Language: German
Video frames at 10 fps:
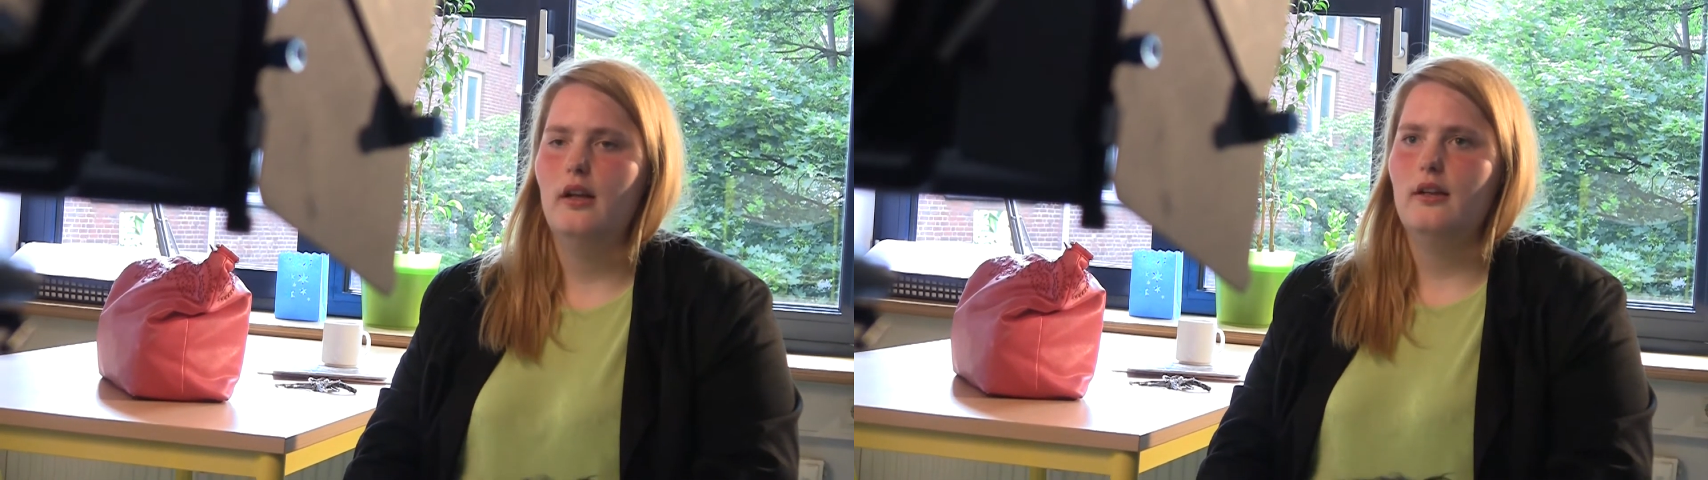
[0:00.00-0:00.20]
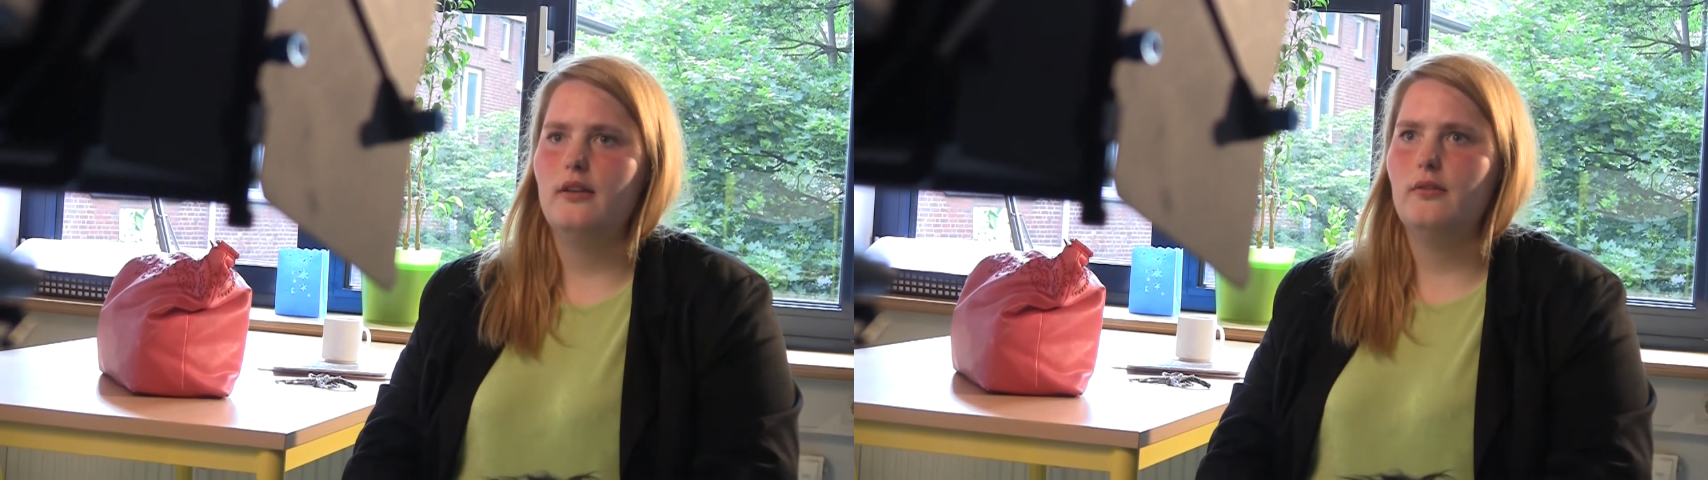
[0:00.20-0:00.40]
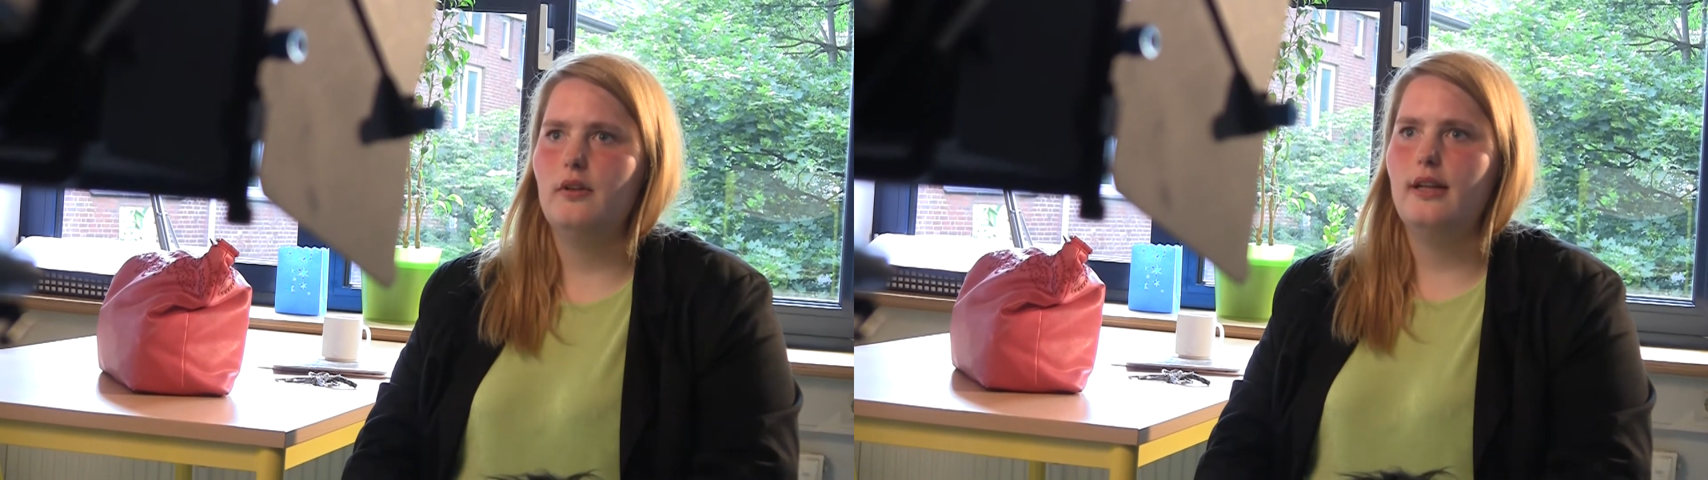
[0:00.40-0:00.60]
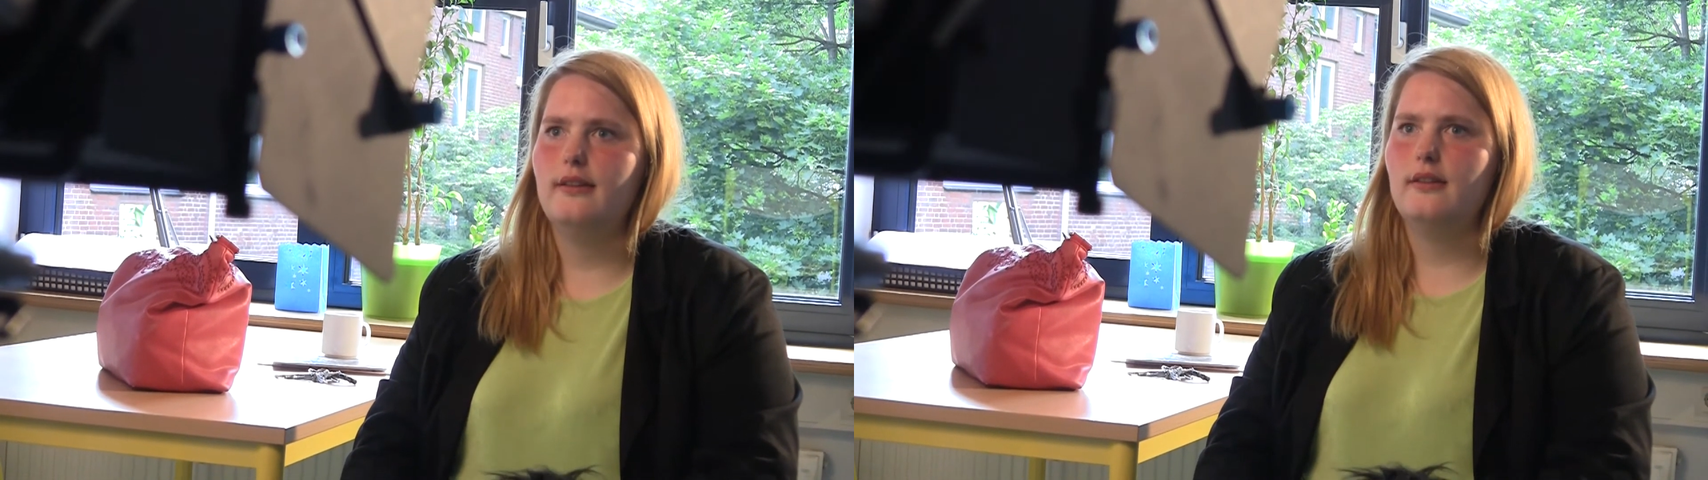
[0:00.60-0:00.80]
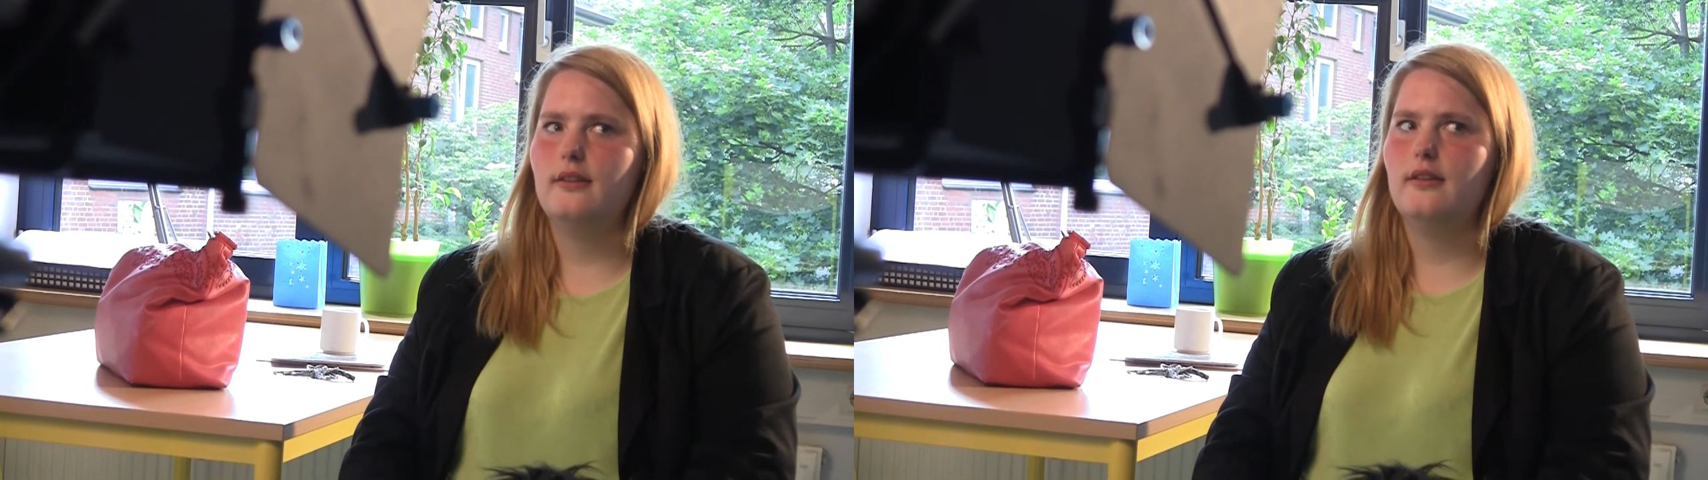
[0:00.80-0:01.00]
sind wir
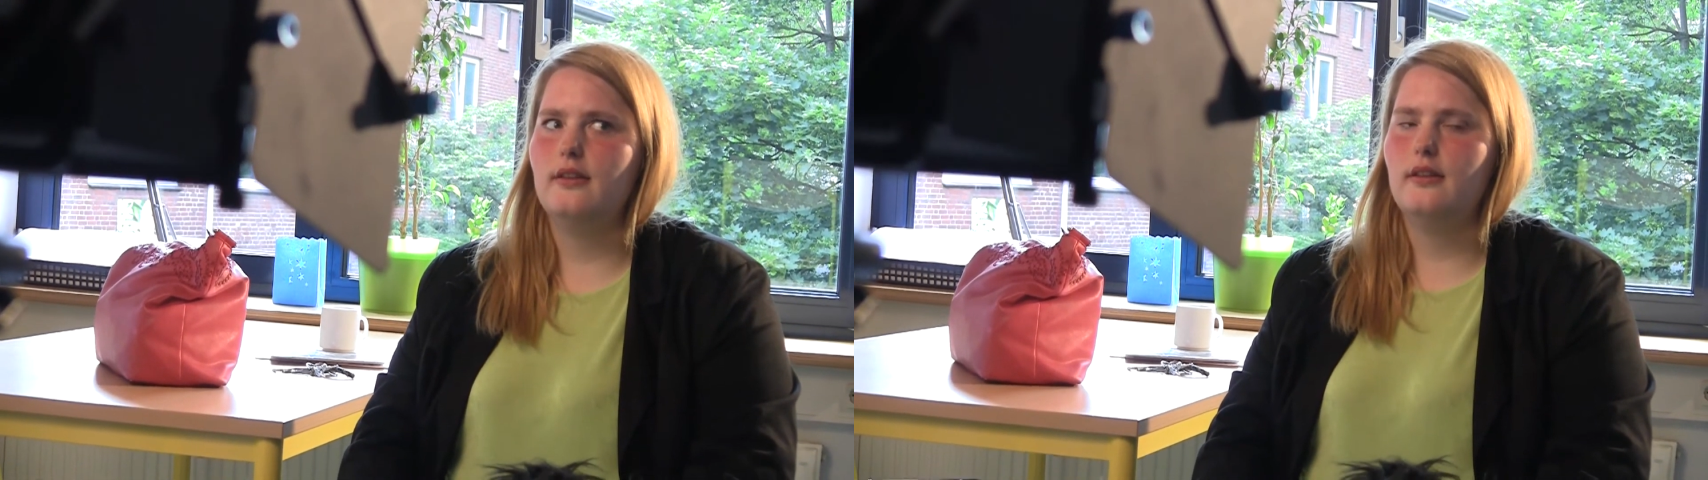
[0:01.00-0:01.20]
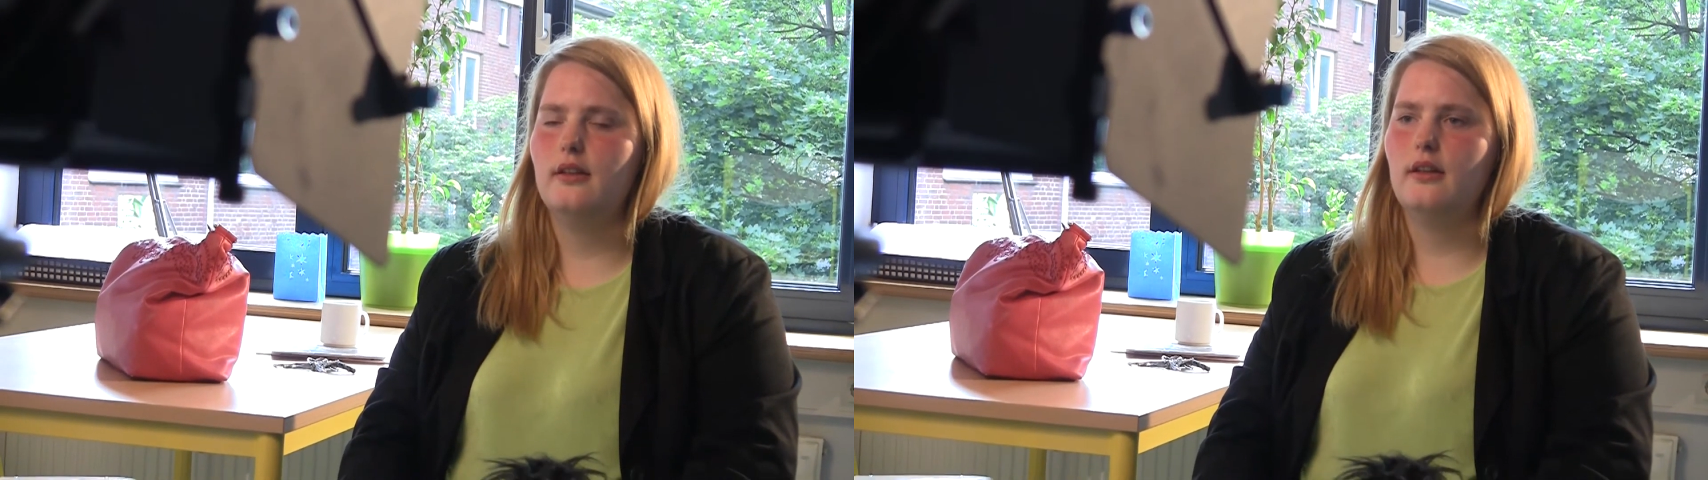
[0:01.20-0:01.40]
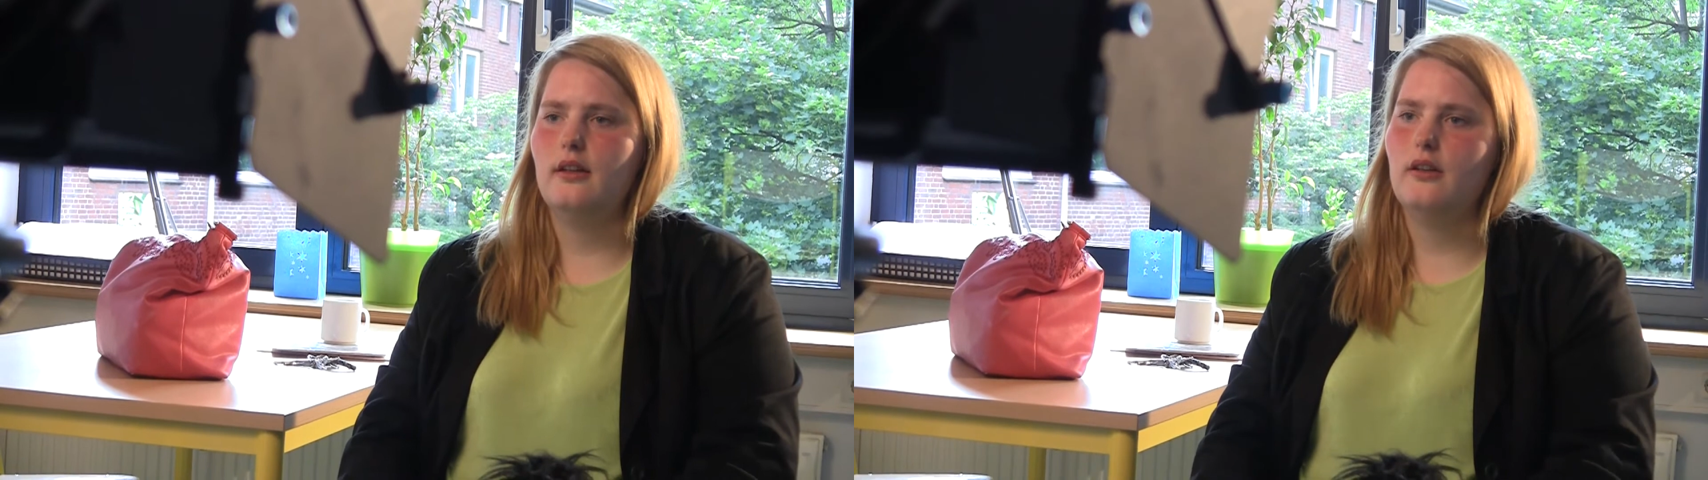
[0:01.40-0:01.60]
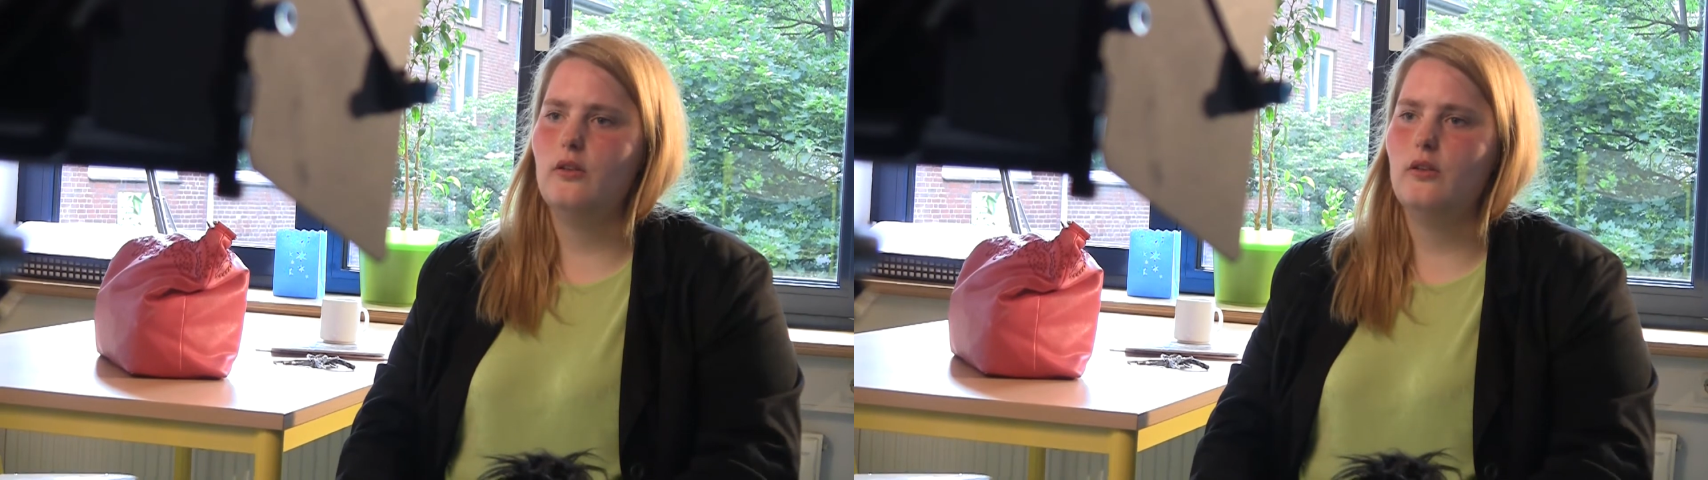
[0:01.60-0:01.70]
letztens äh,